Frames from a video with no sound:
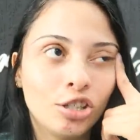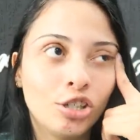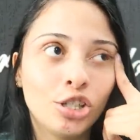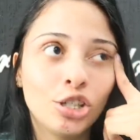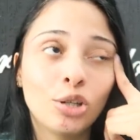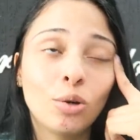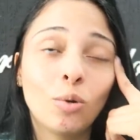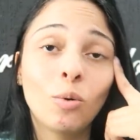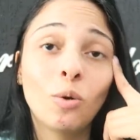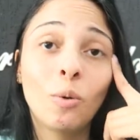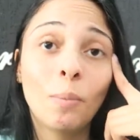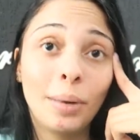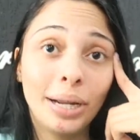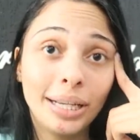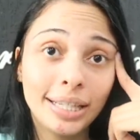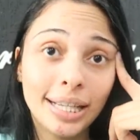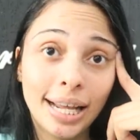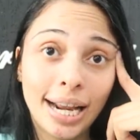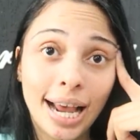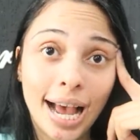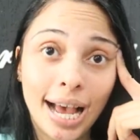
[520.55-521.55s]
A gente colocou
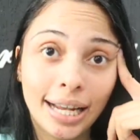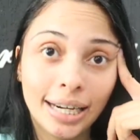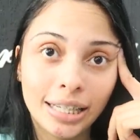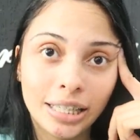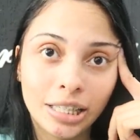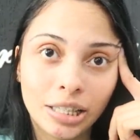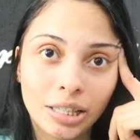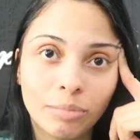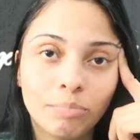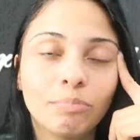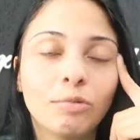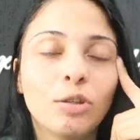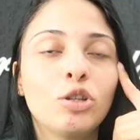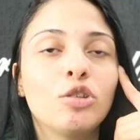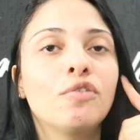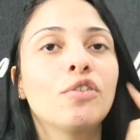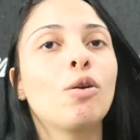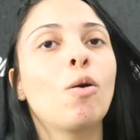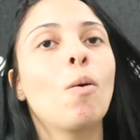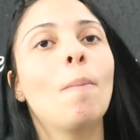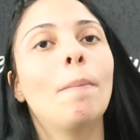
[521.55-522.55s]
mais araras, eu
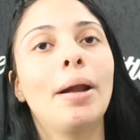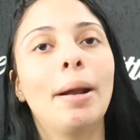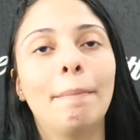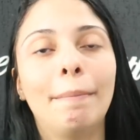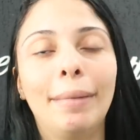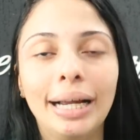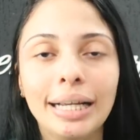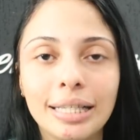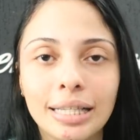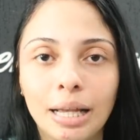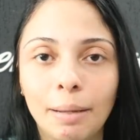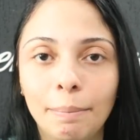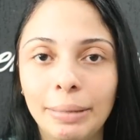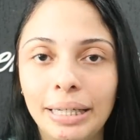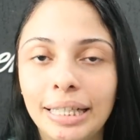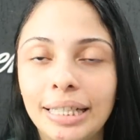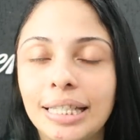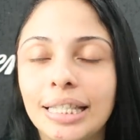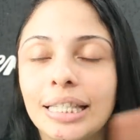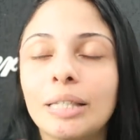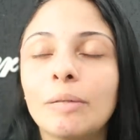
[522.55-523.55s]
tive que comprar mais
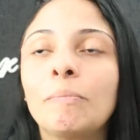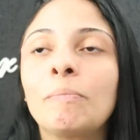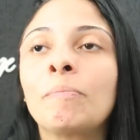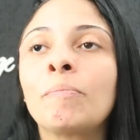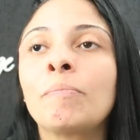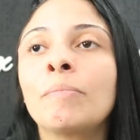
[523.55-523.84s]
cabides.